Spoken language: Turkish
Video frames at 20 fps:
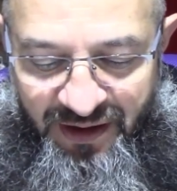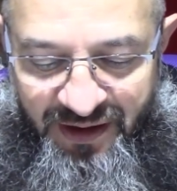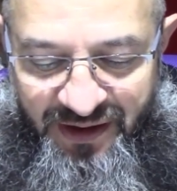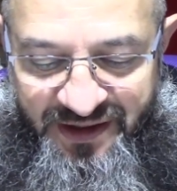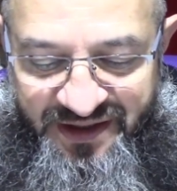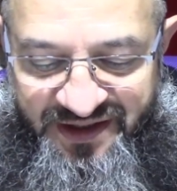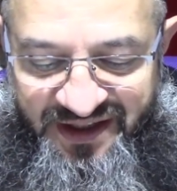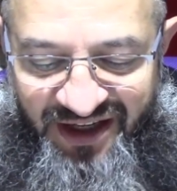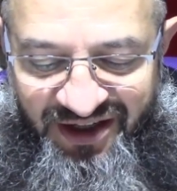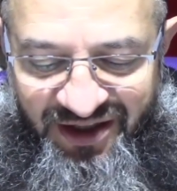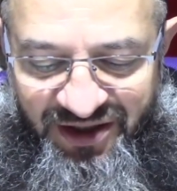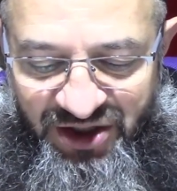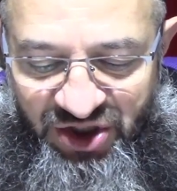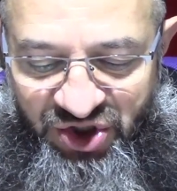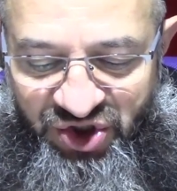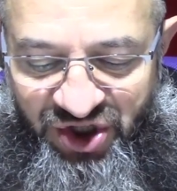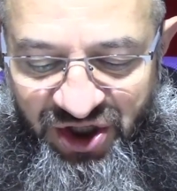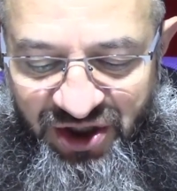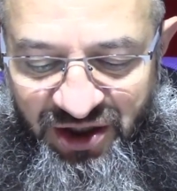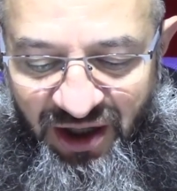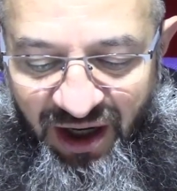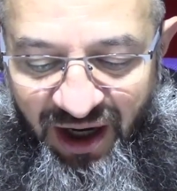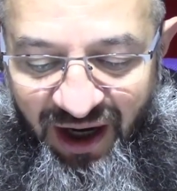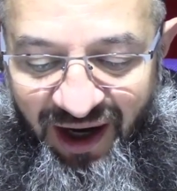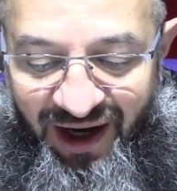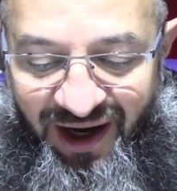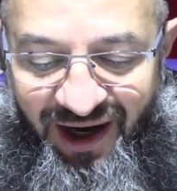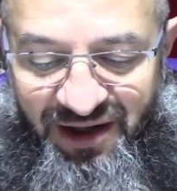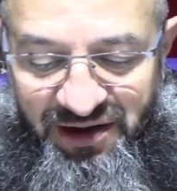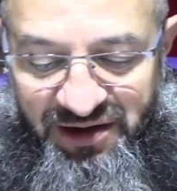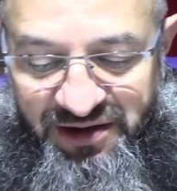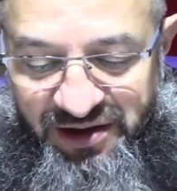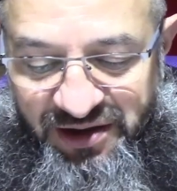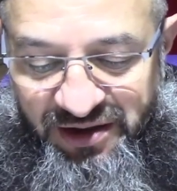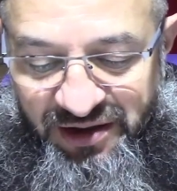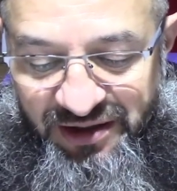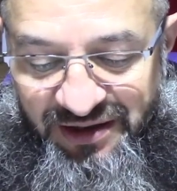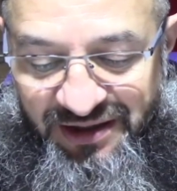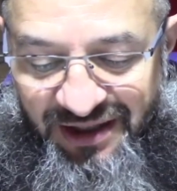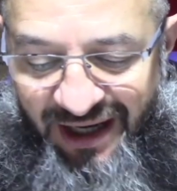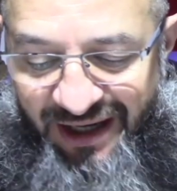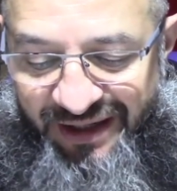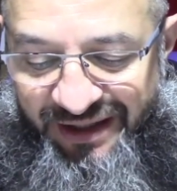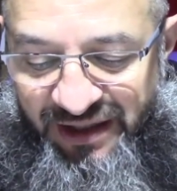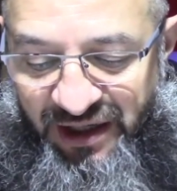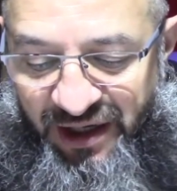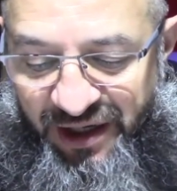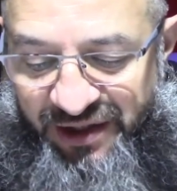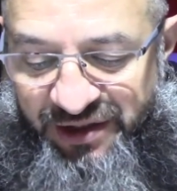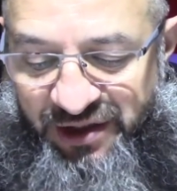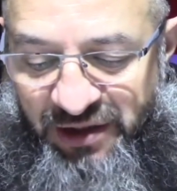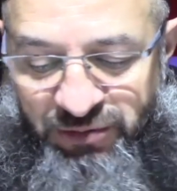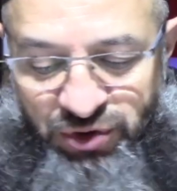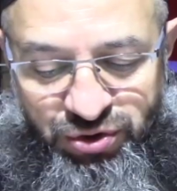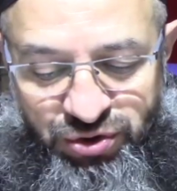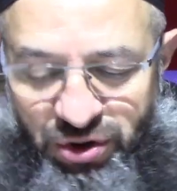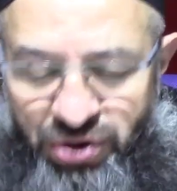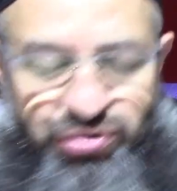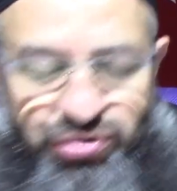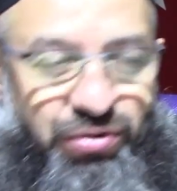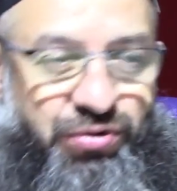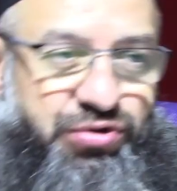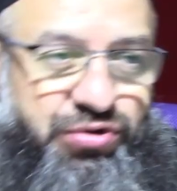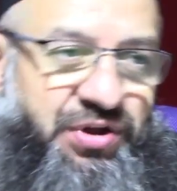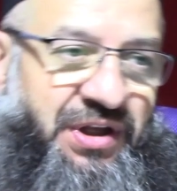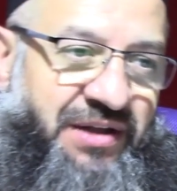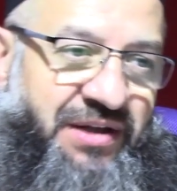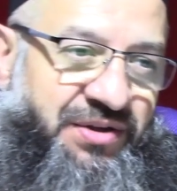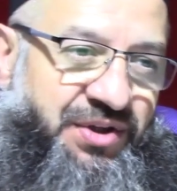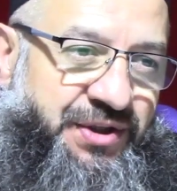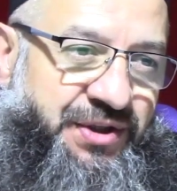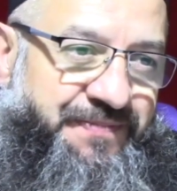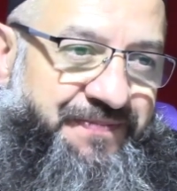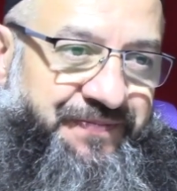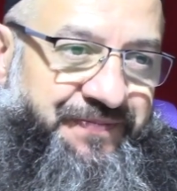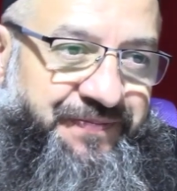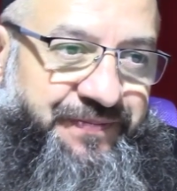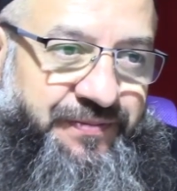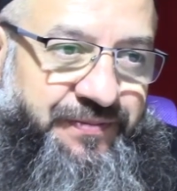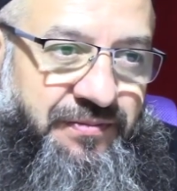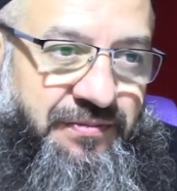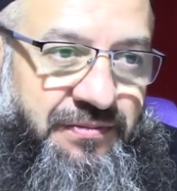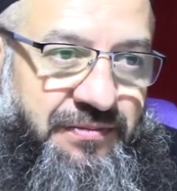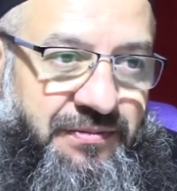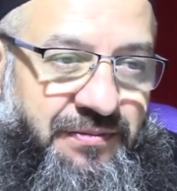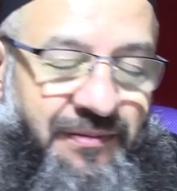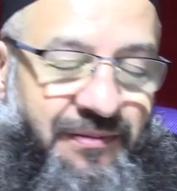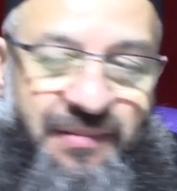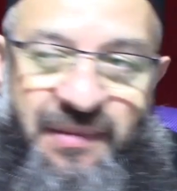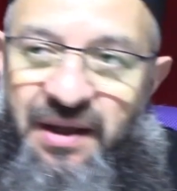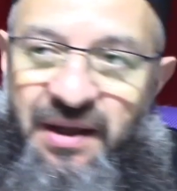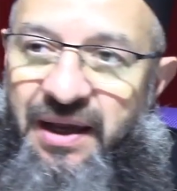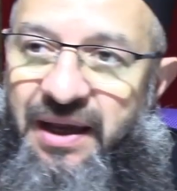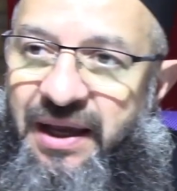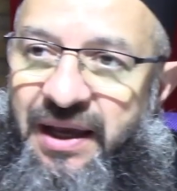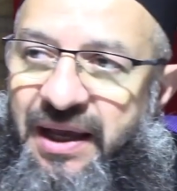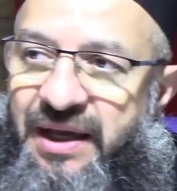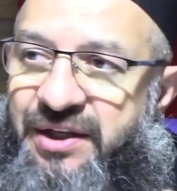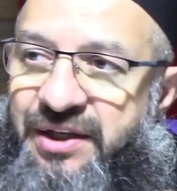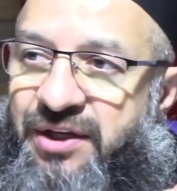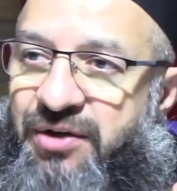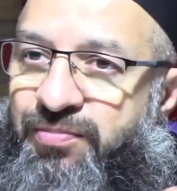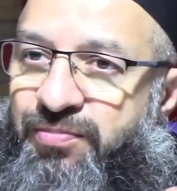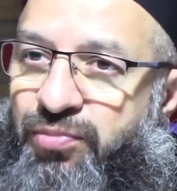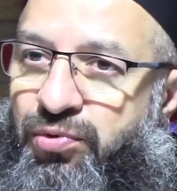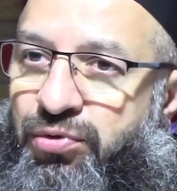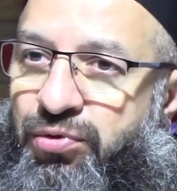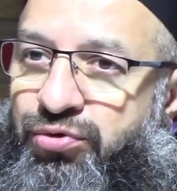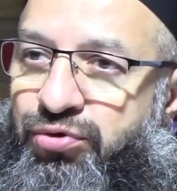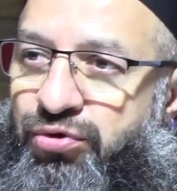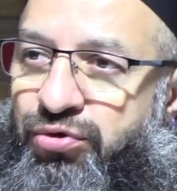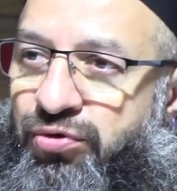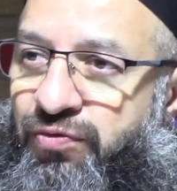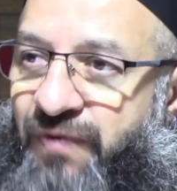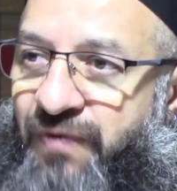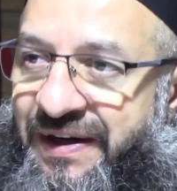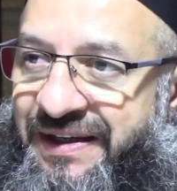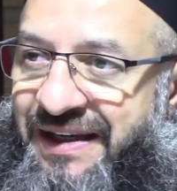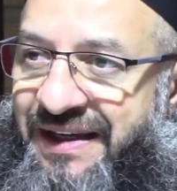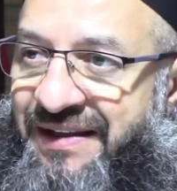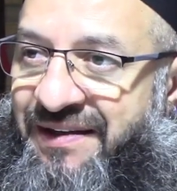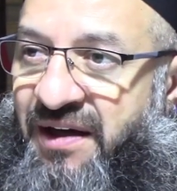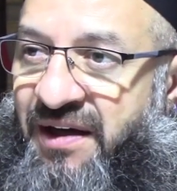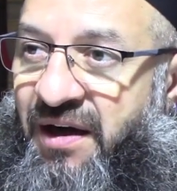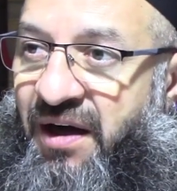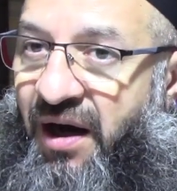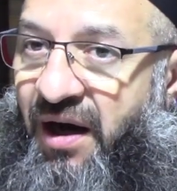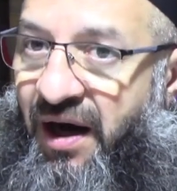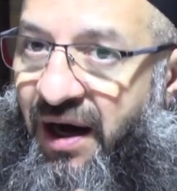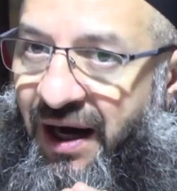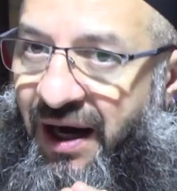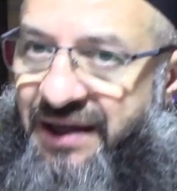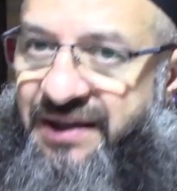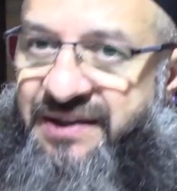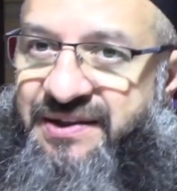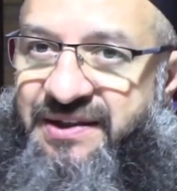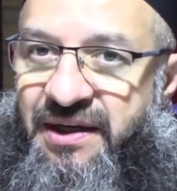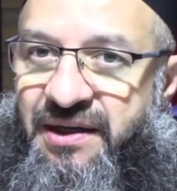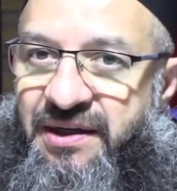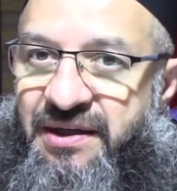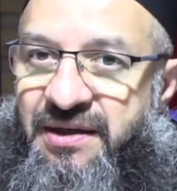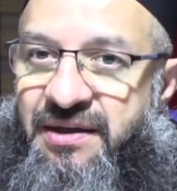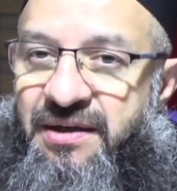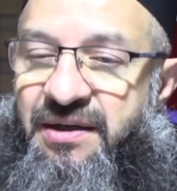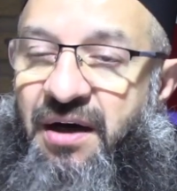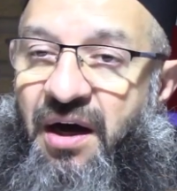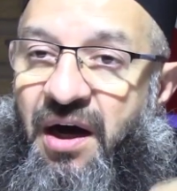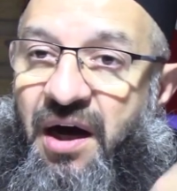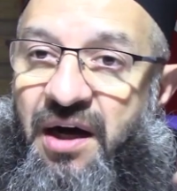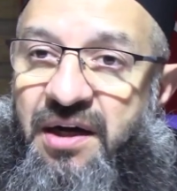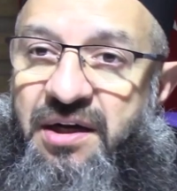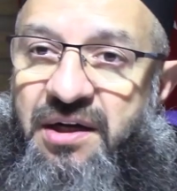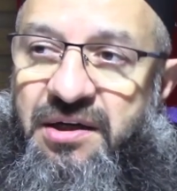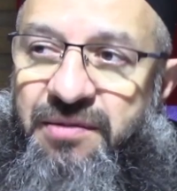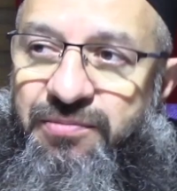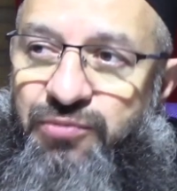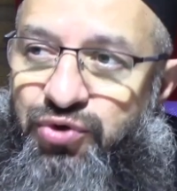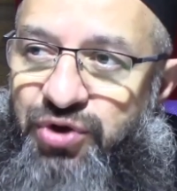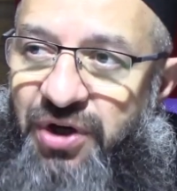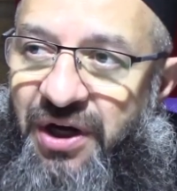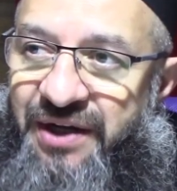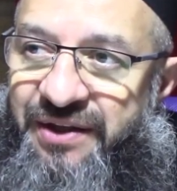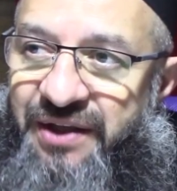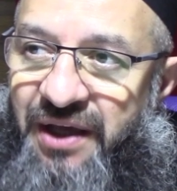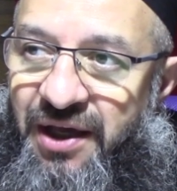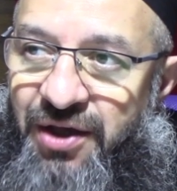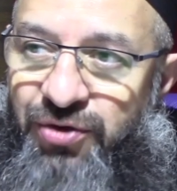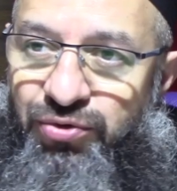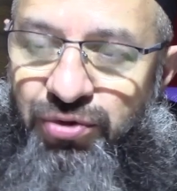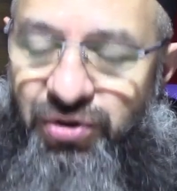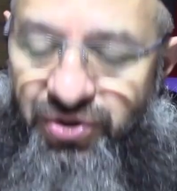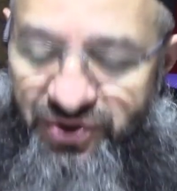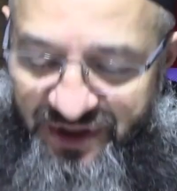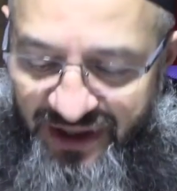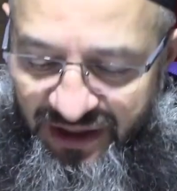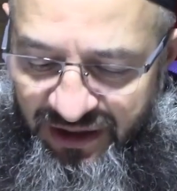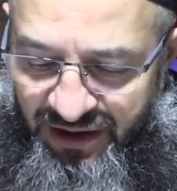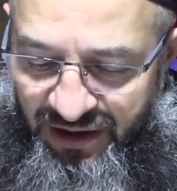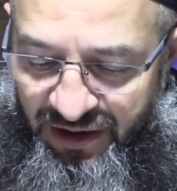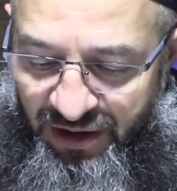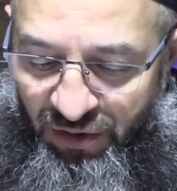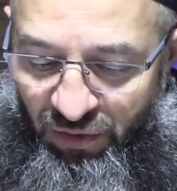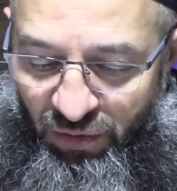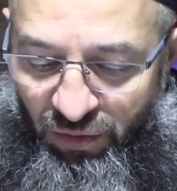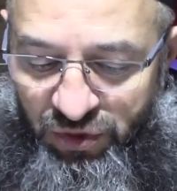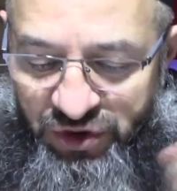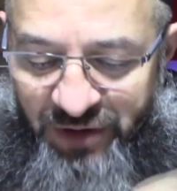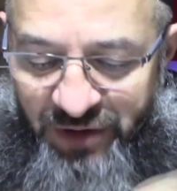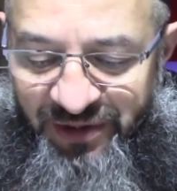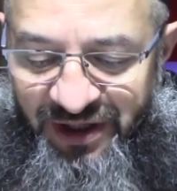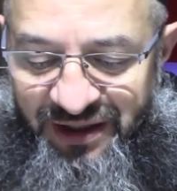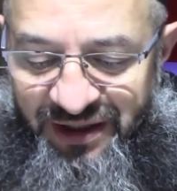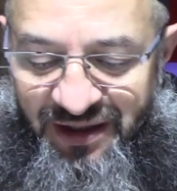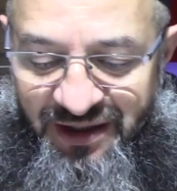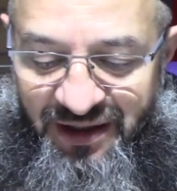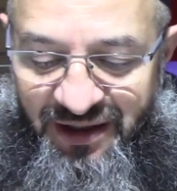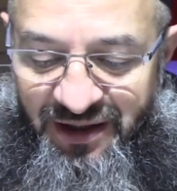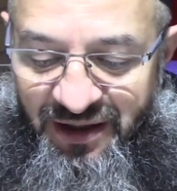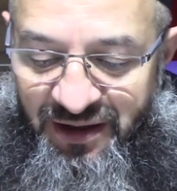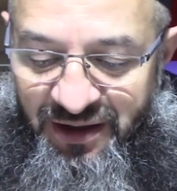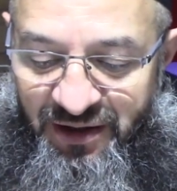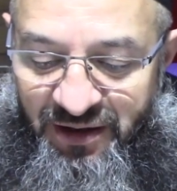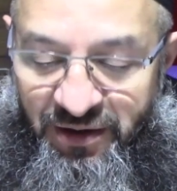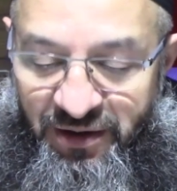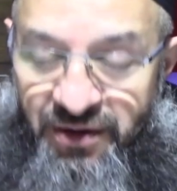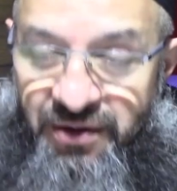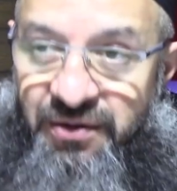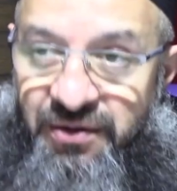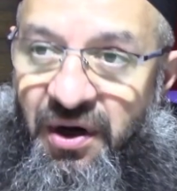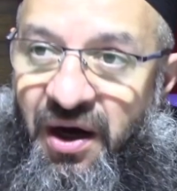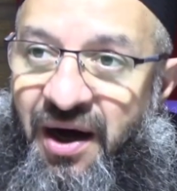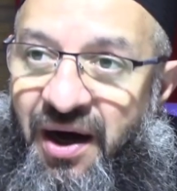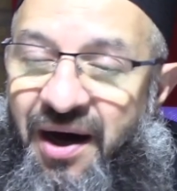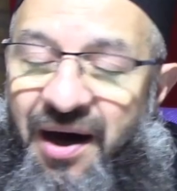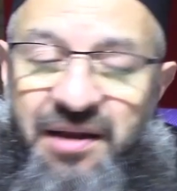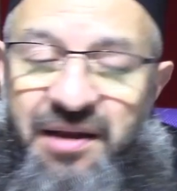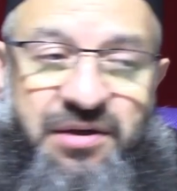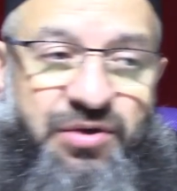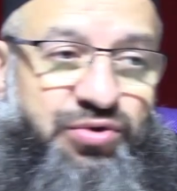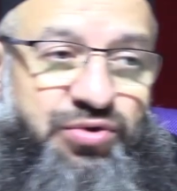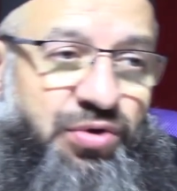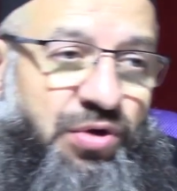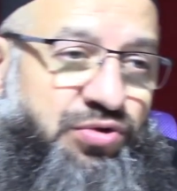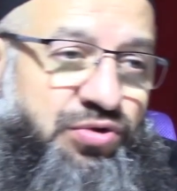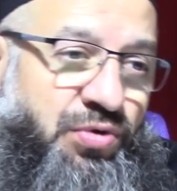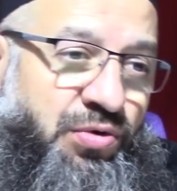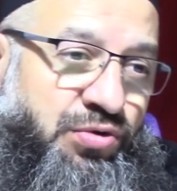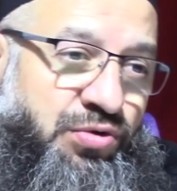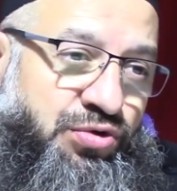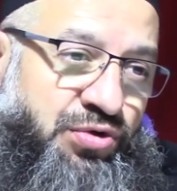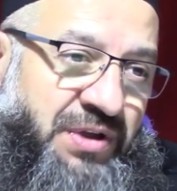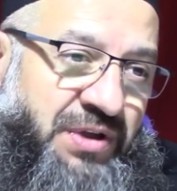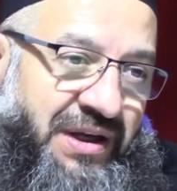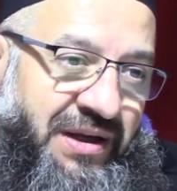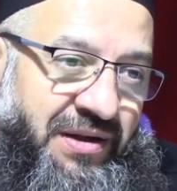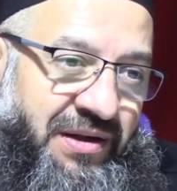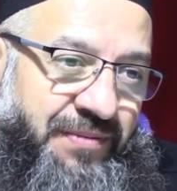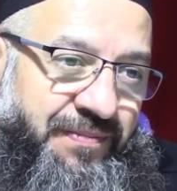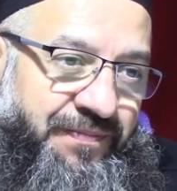senin için halk yani yaratılmış söz konusu değildir. Eğer ki bulunduğun vakit haksa, hakkı müşahede ediyorsan o zaman halk söz konusu değil.